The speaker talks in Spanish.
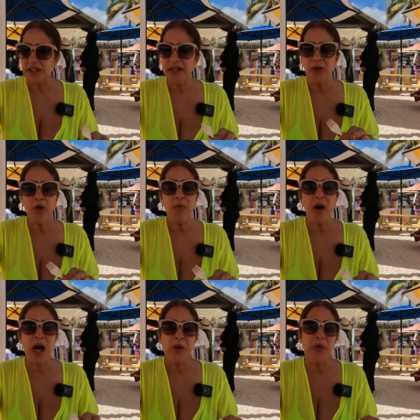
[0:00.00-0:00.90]
Es como
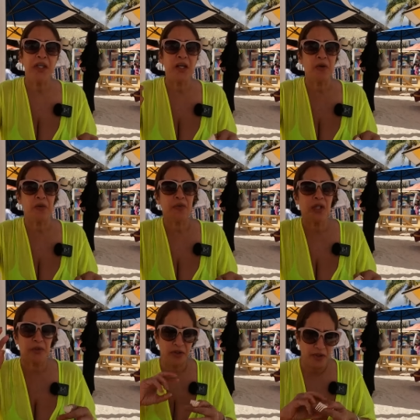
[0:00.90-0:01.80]
agüita con un
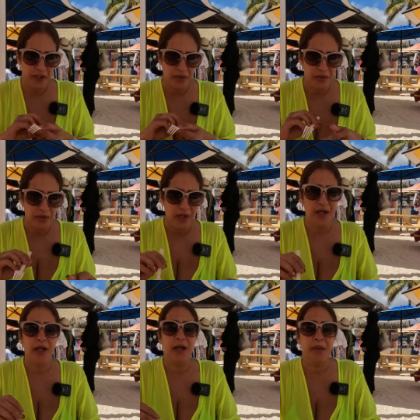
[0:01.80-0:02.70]
saborcito
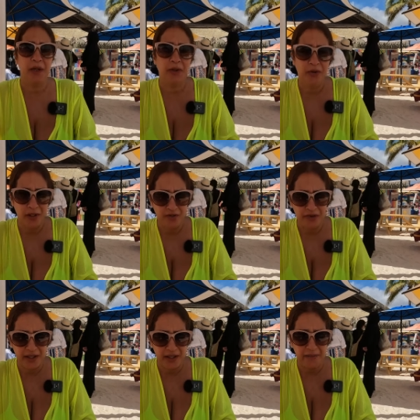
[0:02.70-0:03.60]
a, a mango al
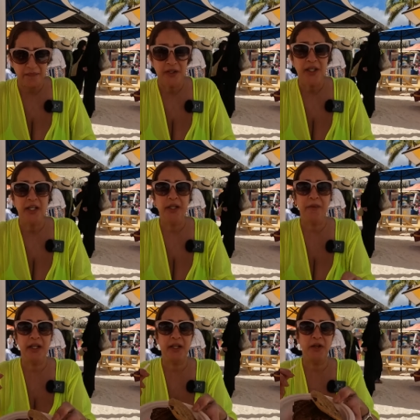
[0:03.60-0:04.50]
final. Y
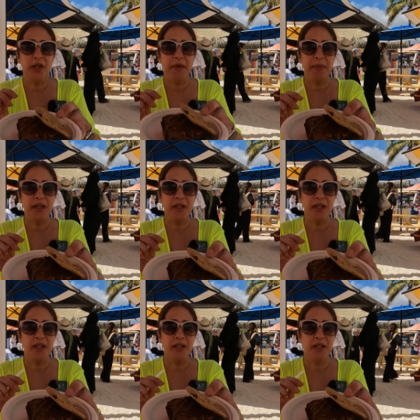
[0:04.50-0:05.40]
miren lo que me
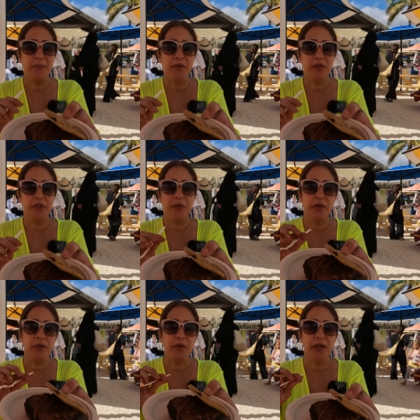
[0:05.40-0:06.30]
pedí de postre,
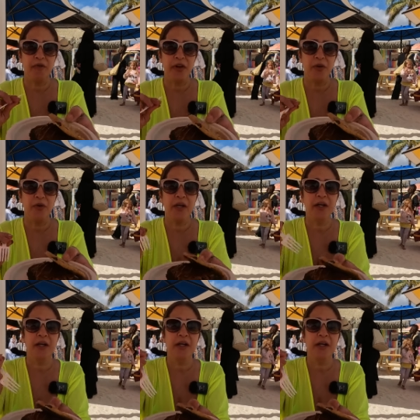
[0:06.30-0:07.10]
bueno, que fui a coger